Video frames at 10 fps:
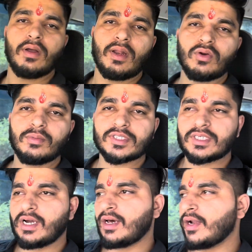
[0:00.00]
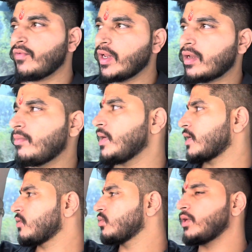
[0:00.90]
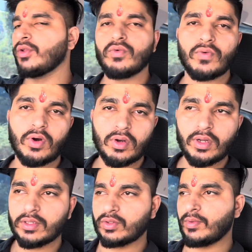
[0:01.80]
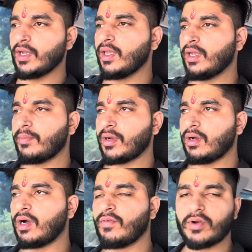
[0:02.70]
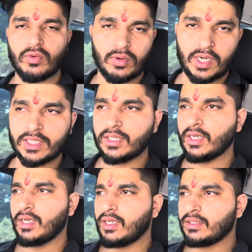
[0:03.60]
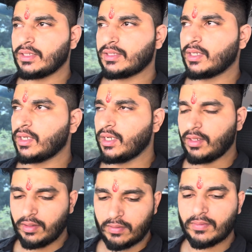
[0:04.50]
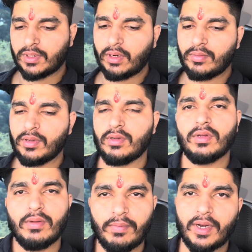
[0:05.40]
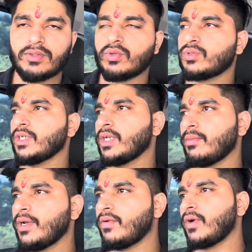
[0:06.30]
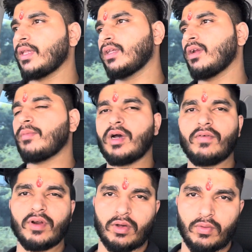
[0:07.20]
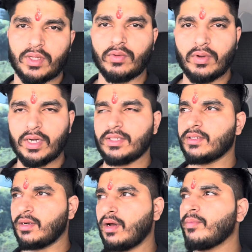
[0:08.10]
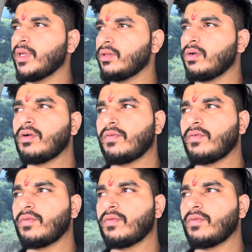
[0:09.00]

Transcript: हेलो नमस्कार एंड वेलकम बैक टू द न्यू व्लॉग तो भाई अपना हवन होगा आज जैसे कि मतलब मैंने सोची कि भाई नवरात्रि में हवन करवा दूंगा आज जैसे नाम ही है तो